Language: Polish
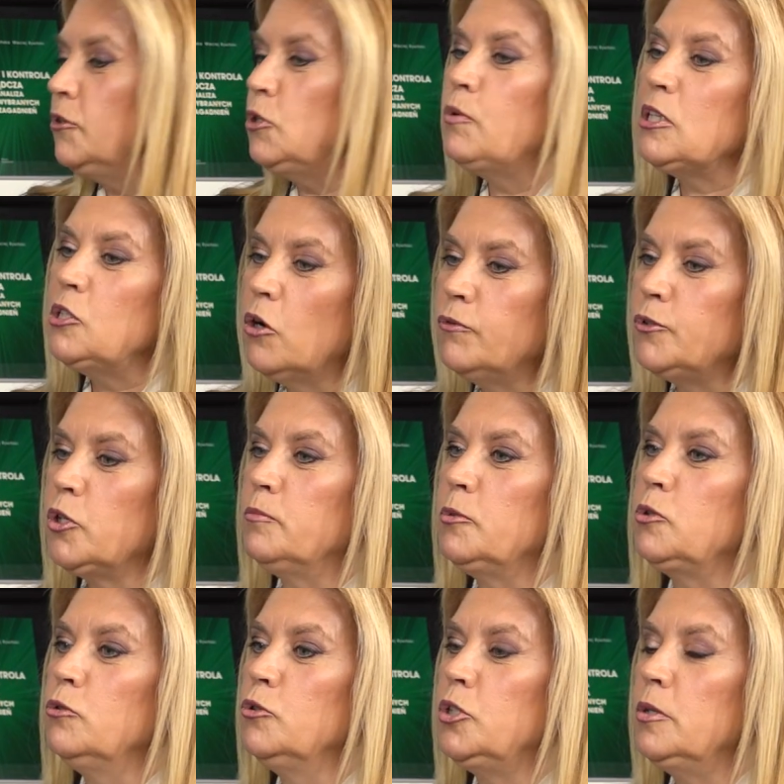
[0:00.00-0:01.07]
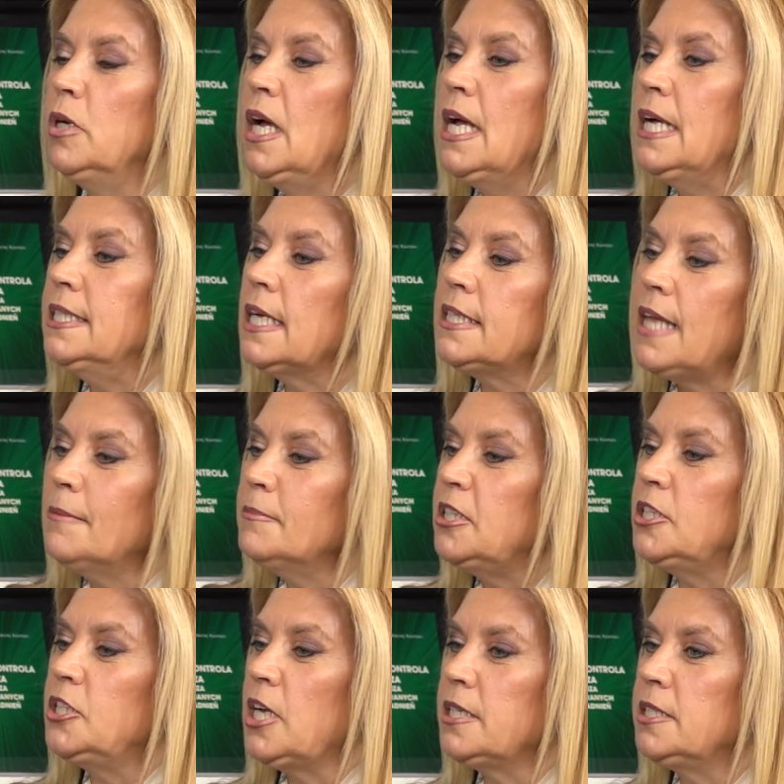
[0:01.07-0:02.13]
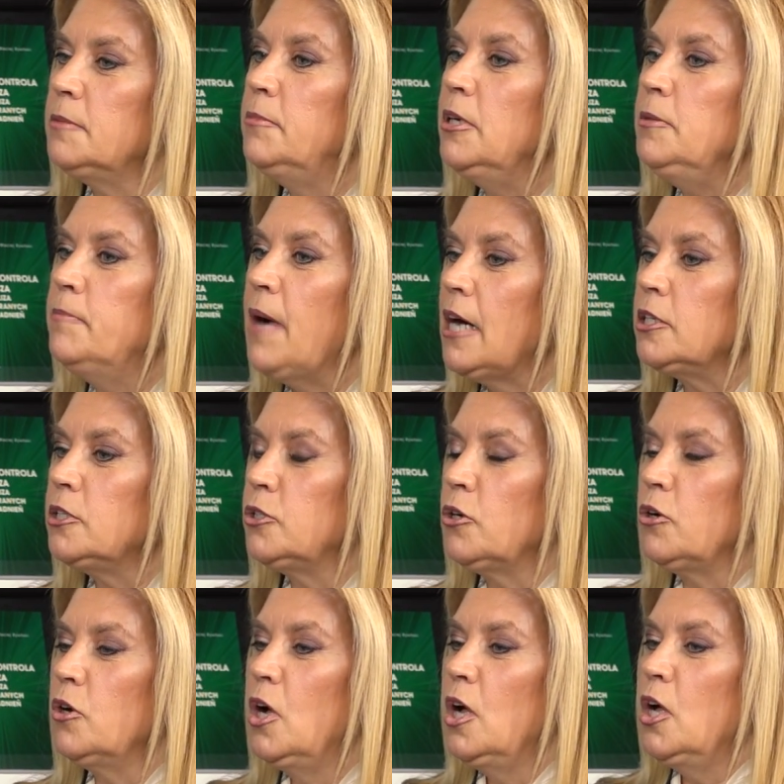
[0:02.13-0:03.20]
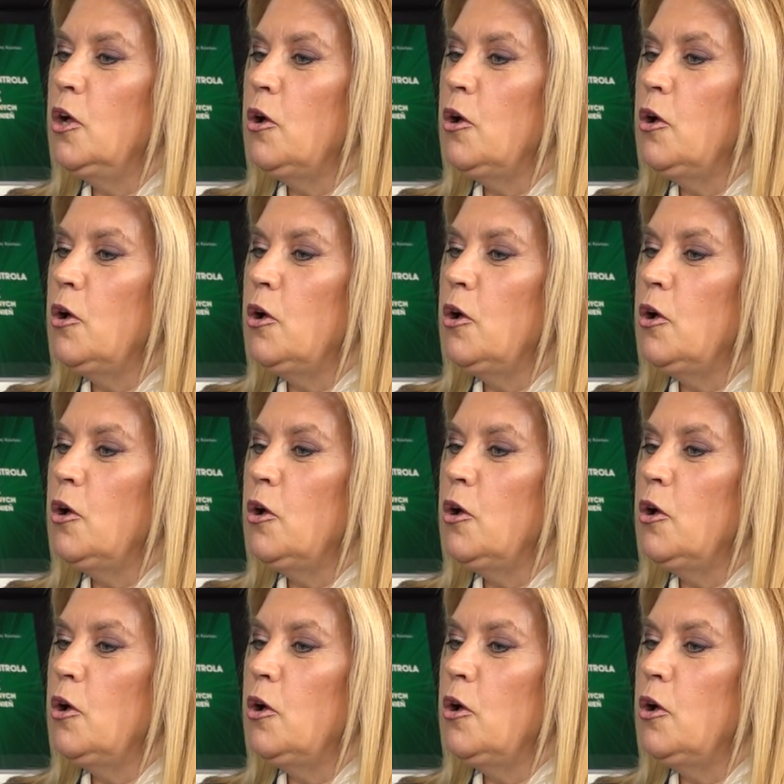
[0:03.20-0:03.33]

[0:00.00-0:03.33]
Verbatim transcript: wykładowcom, którzy na tamte czasy byli bardzo